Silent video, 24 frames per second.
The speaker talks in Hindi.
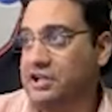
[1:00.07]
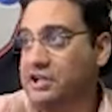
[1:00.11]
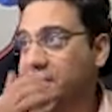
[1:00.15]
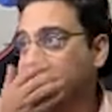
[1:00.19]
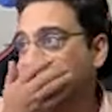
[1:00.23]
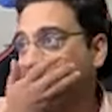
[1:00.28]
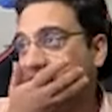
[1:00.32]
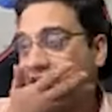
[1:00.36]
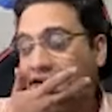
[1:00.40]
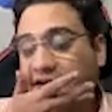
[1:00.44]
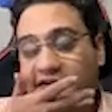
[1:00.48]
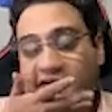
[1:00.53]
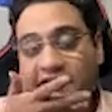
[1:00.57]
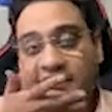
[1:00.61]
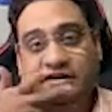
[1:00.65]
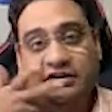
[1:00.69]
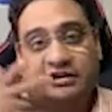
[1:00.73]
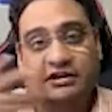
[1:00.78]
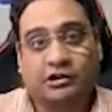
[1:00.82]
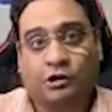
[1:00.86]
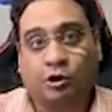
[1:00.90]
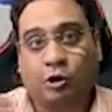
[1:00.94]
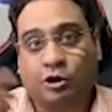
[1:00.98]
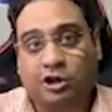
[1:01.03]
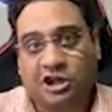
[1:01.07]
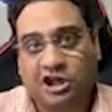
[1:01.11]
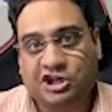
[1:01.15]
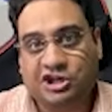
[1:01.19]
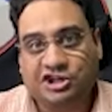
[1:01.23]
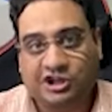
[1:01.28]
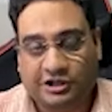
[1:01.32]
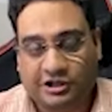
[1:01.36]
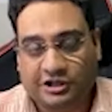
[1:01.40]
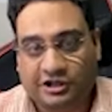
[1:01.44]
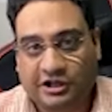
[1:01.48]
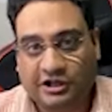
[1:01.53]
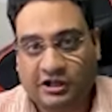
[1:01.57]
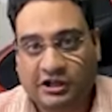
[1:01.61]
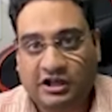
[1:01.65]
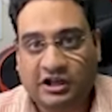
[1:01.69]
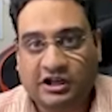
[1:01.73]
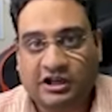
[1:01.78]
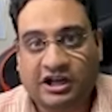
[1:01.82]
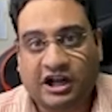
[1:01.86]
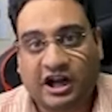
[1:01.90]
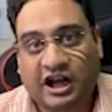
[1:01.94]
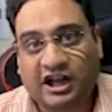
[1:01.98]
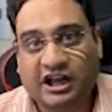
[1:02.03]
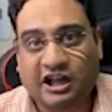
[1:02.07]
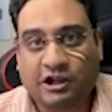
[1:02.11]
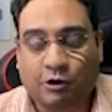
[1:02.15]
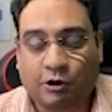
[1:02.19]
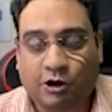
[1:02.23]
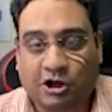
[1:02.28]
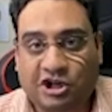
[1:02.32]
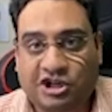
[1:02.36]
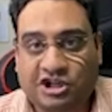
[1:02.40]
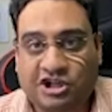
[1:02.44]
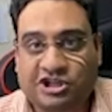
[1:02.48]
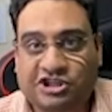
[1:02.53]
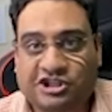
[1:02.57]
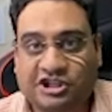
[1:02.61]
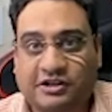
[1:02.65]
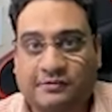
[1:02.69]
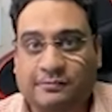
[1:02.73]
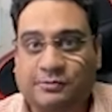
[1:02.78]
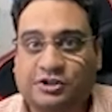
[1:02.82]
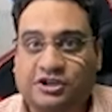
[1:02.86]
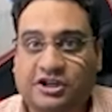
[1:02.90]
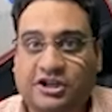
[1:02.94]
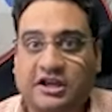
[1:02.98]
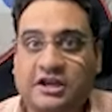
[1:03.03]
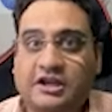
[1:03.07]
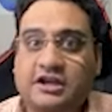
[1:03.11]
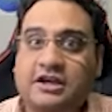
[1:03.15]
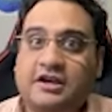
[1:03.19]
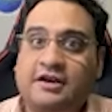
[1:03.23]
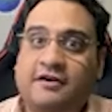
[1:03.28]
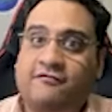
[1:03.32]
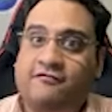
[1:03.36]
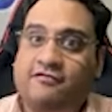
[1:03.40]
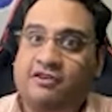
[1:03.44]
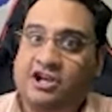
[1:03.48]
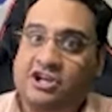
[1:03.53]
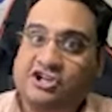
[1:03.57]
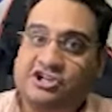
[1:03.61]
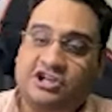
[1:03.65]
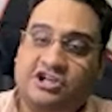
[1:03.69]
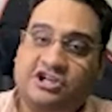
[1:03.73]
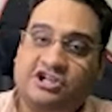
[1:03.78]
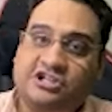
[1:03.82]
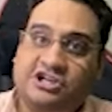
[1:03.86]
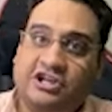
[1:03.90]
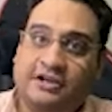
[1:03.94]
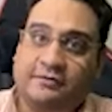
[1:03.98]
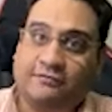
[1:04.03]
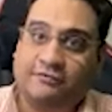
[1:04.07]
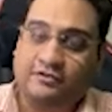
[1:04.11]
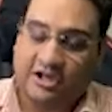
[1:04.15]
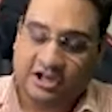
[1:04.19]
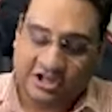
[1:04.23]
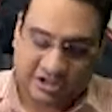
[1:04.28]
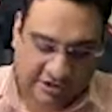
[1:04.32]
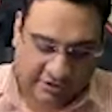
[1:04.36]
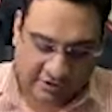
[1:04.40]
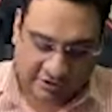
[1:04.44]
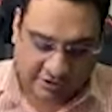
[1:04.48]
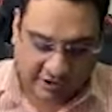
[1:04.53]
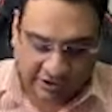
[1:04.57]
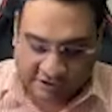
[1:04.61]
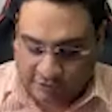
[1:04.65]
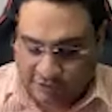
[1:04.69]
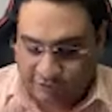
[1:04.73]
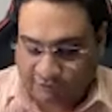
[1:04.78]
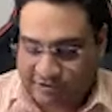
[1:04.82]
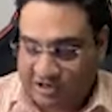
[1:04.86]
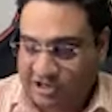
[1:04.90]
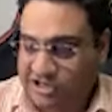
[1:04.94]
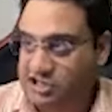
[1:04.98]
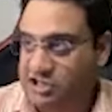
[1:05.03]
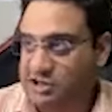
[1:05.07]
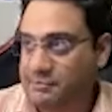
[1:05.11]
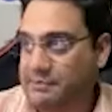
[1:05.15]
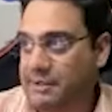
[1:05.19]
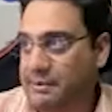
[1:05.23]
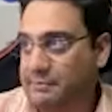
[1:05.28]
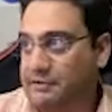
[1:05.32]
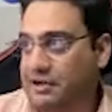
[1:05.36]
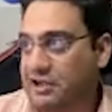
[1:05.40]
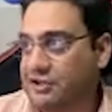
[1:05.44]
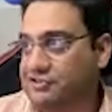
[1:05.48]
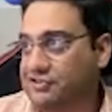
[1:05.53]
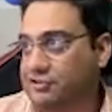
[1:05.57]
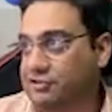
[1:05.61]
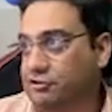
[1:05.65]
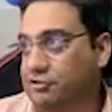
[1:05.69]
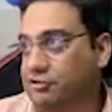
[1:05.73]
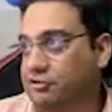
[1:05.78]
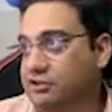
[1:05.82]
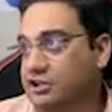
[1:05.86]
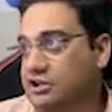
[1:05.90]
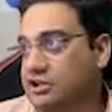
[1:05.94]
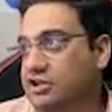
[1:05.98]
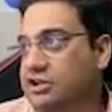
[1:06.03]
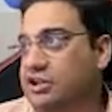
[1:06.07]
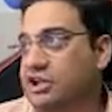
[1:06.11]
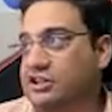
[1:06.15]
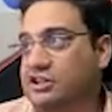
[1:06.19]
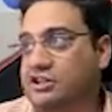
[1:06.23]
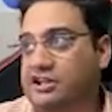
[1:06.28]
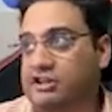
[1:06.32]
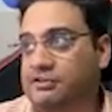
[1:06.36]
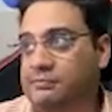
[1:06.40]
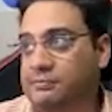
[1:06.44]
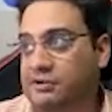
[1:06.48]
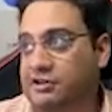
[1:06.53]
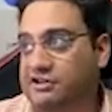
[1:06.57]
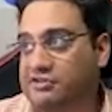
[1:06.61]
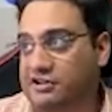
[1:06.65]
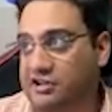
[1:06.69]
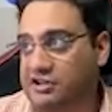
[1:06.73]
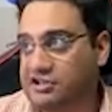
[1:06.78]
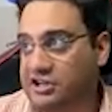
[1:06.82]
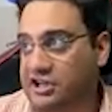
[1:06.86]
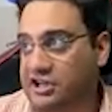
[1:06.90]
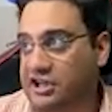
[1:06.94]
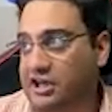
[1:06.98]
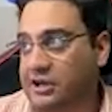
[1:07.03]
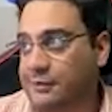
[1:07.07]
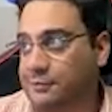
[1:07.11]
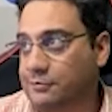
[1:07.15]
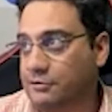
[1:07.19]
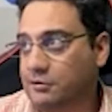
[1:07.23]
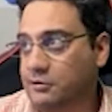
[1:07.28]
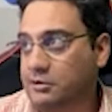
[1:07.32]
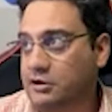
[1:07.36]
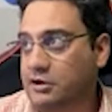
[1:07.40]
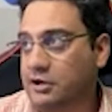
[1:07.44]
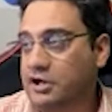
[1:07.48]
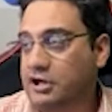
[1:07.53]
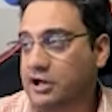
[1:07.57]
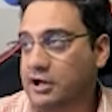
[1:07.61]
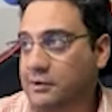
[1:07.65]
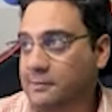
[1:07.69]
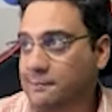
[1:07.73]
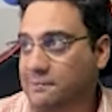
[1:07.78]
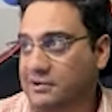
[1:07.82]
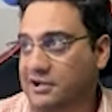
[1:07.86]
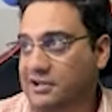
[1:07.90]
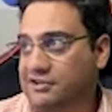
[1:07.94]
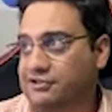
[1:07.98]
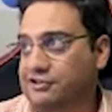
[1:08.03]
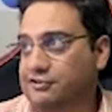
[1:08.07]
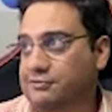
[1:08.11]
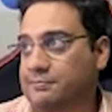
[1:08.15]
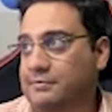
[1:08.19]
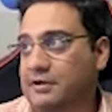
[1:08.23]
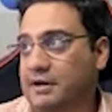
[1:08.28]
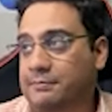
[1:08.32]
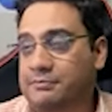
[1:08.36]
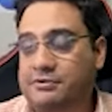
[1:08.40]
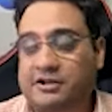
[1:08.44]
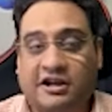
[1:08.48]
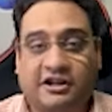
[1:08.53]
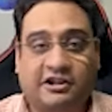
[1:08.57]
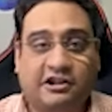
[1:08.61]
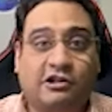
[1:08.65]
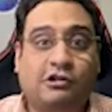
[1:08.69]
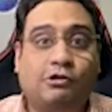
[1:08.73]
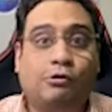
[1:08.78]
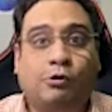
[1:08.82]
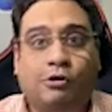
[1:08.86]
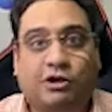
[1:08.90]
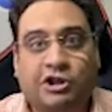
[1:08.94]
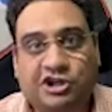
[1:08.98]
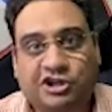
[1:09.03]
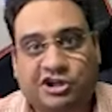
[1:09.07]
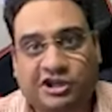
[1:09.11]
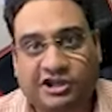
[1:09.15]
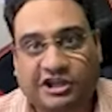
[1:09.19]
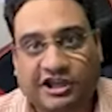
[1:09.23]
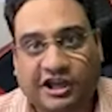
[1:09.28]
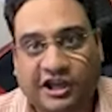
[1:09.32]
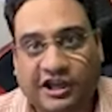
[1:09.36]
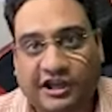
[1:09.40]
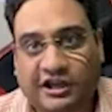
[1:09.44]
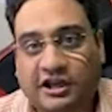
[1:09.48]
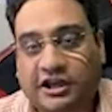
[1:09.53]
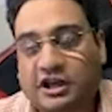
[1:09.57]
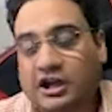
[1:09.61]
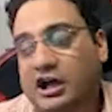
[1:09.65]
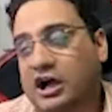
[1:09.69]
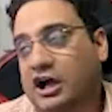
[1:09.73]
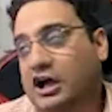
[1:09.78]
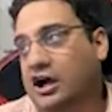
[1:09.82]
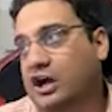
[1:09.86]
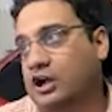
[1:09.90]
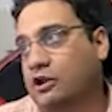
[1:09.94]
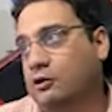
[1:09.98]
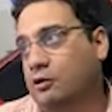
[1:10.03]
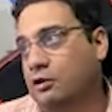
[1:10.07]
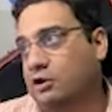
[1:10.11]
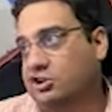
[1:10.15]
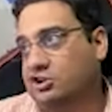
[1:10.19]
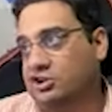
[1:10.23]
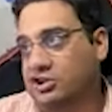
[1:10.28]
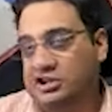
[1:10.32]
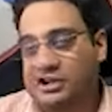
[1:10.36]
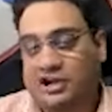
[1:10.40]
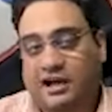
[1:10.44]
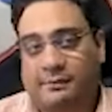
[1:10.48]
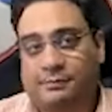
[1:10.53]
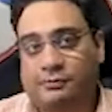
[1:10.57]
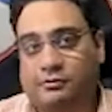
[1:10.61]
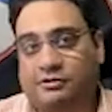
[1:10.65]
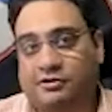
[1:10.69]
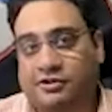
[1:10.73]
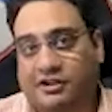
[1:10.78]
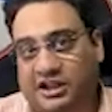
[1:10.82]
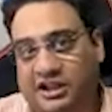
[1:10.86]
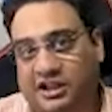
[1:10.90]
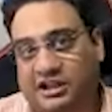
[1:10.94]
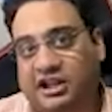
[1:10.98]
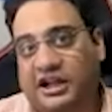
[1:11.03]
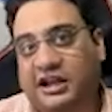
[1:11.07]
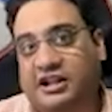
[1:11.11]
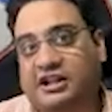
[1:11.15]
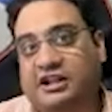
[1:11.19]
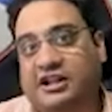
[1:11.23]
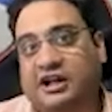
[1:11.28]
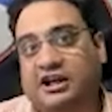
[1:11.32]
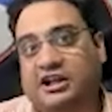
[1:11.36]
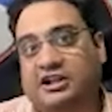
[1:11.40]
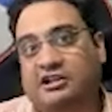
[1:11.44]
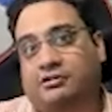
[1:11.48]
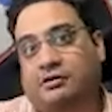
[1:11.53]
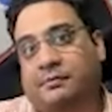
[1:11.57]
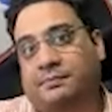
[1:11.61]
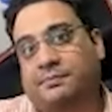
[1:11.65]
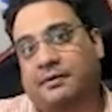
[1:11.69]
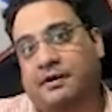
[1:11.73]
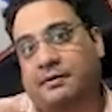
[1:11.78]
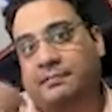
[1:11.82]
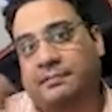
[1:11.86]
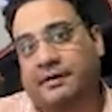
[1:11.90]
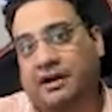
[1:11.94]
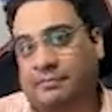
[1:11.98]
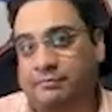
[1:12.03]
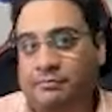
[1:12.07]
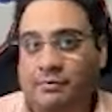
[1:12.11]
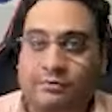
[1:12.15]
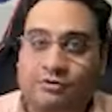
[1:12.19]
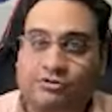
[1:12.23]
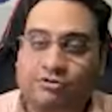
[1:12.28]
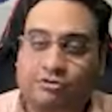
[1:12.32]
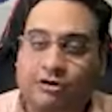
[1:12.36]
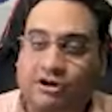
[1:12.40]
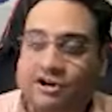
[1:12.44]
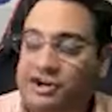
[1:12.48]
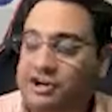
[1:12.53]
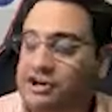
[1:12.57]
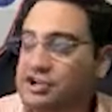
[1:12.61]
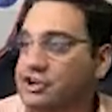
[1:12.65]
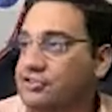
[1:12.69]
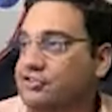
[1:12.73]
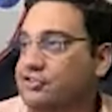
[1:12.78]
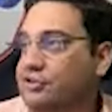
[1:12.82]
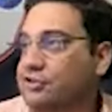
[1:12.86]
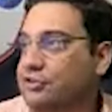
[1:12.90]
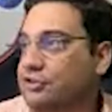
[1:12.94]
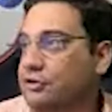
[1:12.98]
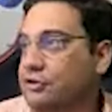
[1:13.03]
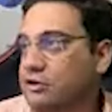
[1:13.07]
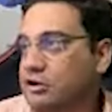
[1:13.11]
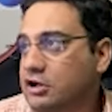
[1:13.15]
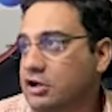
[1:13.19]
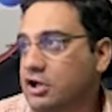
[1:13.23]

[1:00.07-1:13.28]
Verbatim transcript: दिया लोकेशन कहाँ के लोकेशन चाहिए मुझे फ्रेशर चाहिए एच को दे तो फ्रेशर भी आप डाल सकते हो इसके अंदर कितने एक्सपीरियंस का चाहिए आपको प्लस इसमें आप डाल लोकेशन क्या है अगर लोकेशन का आपको नहीं देखना तो अपना बाद में भी इसको एडिट कर सकते हो